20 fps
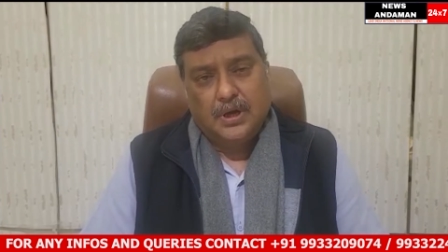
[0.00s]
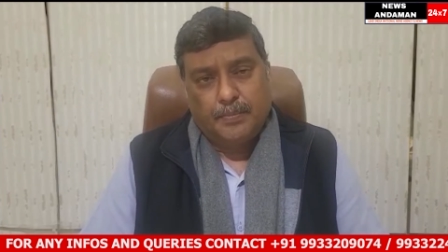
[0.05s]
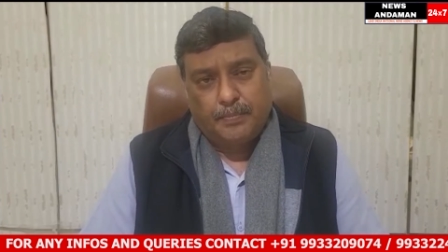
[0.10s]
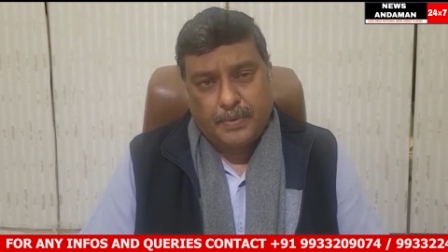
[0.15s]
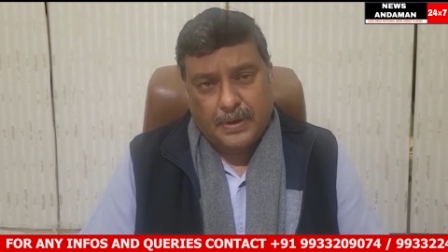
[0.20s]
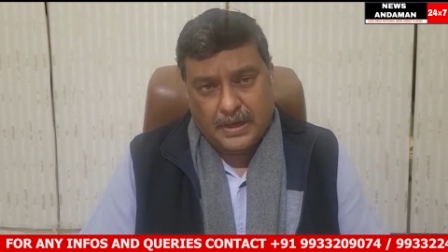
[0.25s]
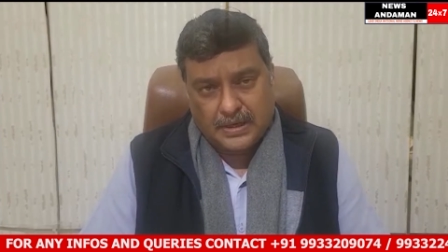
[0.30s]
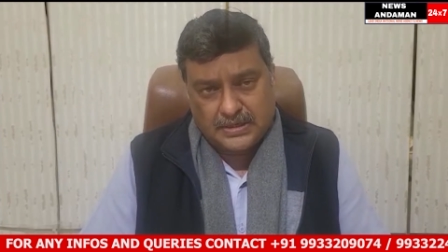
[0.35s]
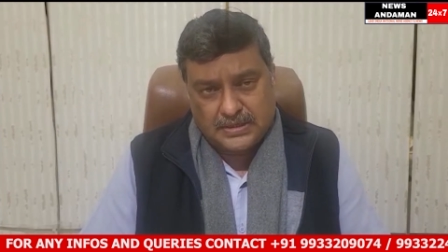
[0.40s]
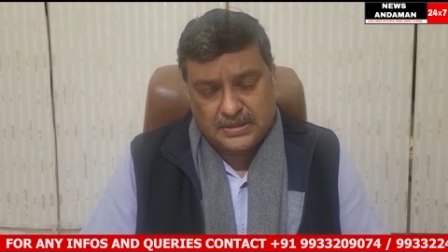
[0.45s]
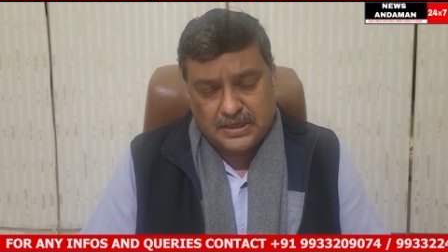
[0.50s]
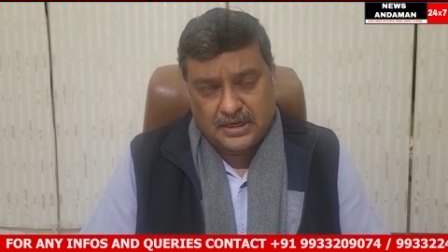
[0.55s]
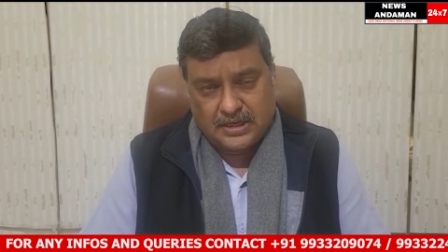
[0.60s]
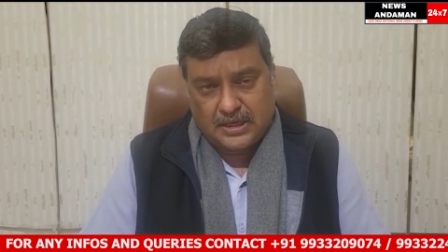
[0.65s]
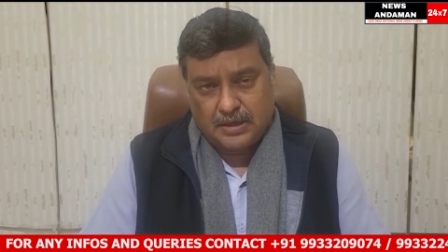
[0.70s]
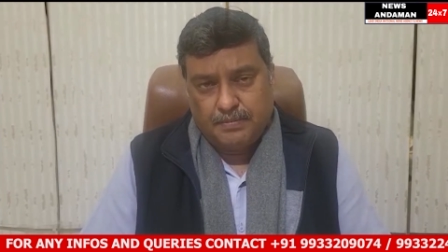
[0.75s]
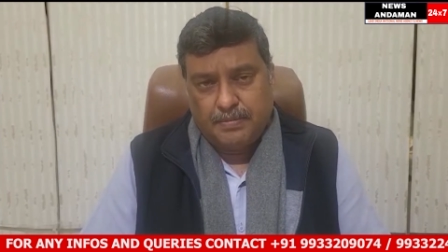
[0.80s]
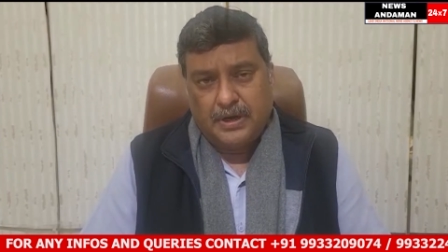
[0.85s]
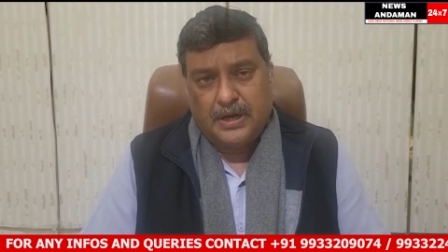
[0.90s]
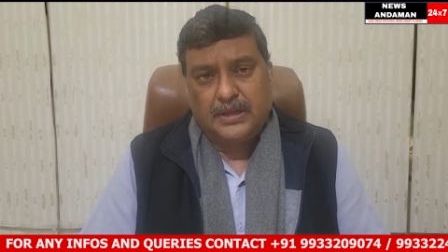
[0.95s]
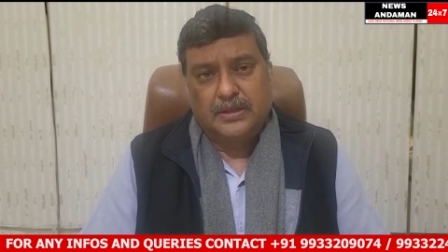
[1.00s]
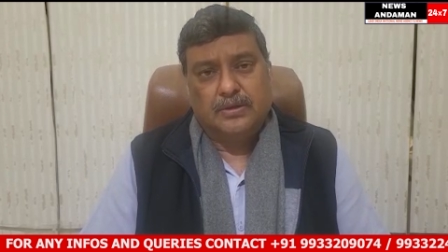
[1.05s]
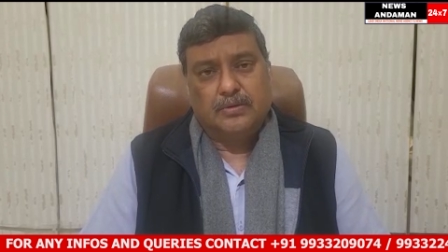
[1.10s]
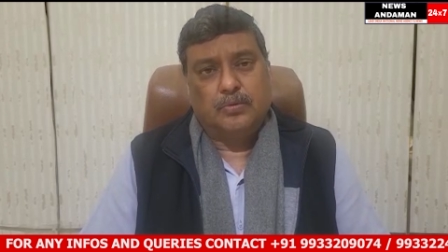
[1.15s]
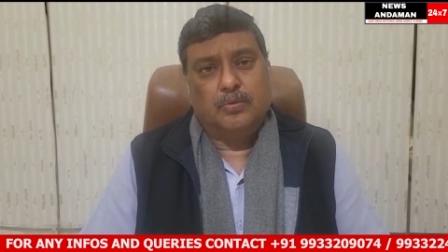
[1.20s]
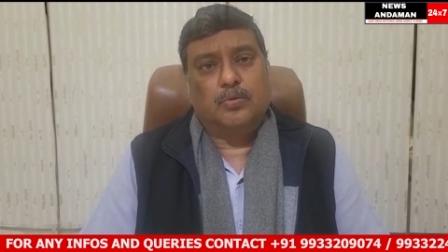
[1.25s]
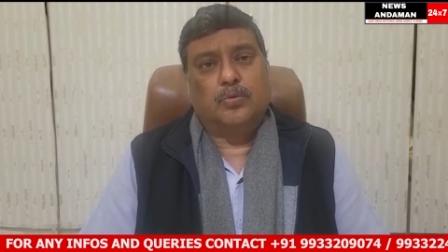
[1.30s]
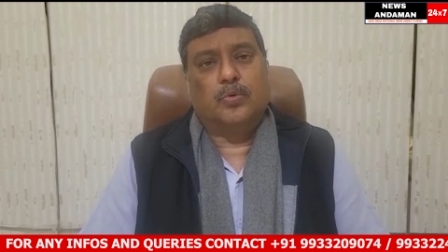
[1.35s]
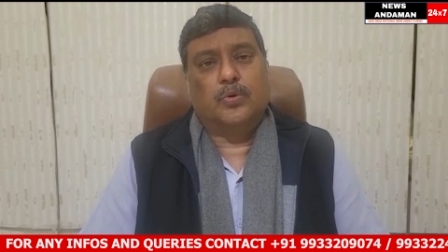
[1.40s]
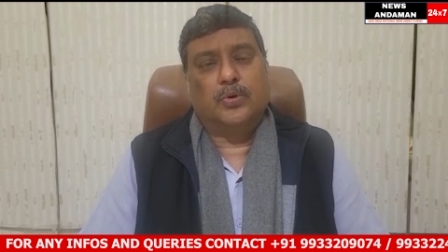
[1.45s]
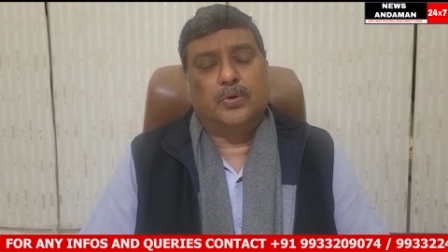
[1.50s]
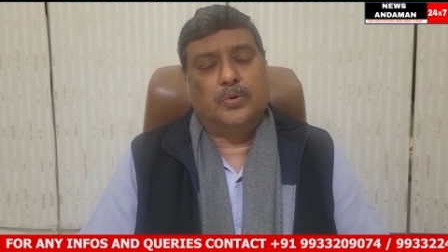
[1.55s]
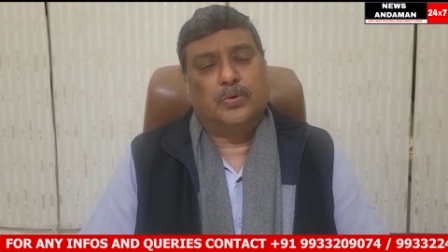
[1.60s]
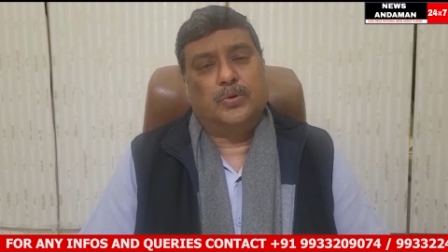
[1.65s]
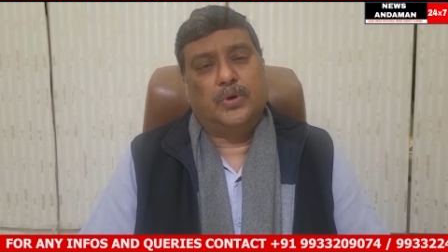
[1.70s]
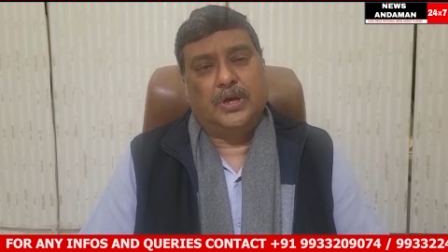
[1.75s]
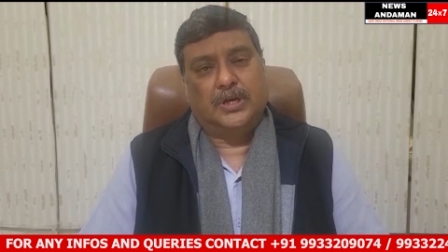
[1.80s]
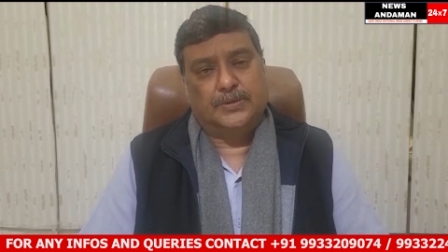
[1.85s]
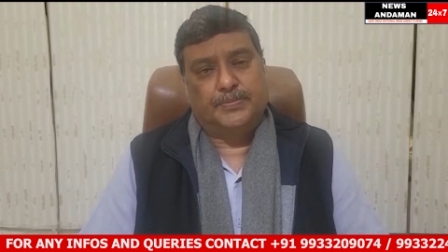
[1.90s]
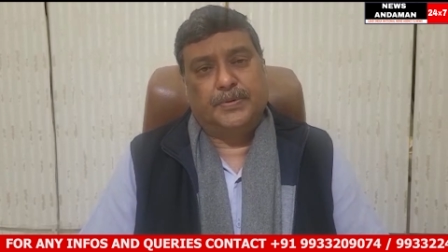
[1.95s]
पाँच साल के बाद उनको
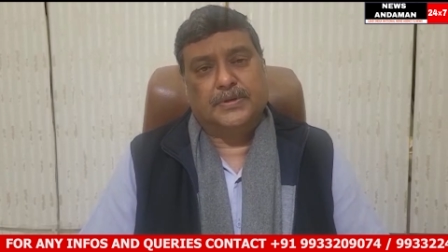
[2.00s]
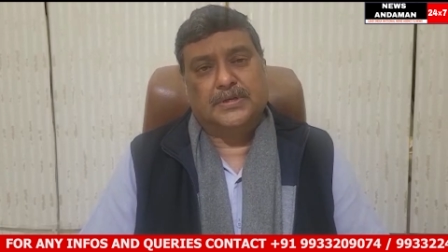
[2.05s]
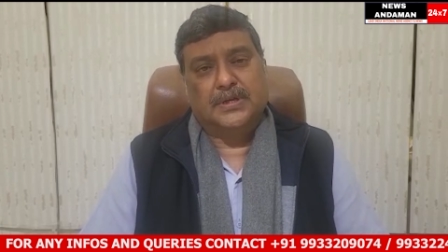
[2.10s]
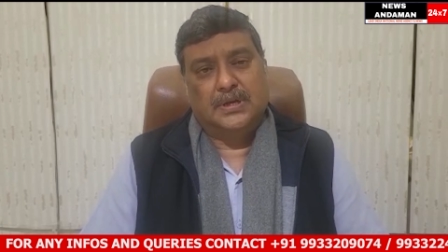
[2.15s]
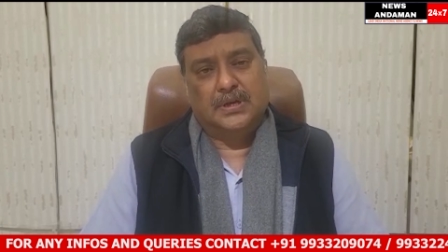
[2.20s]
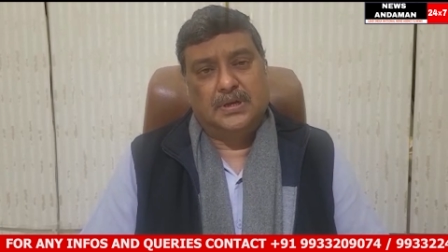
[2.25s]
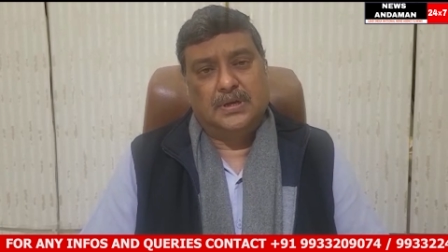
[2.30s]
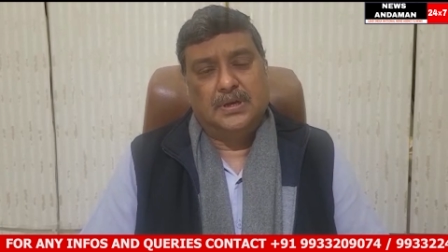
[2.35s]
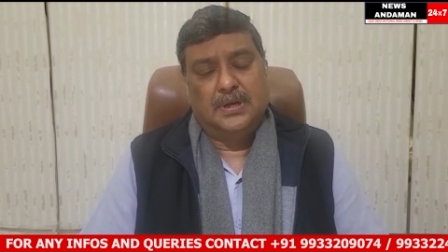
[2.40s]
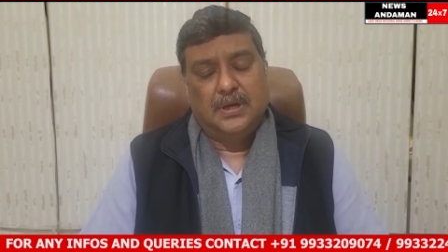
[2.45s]
एक स्पेशल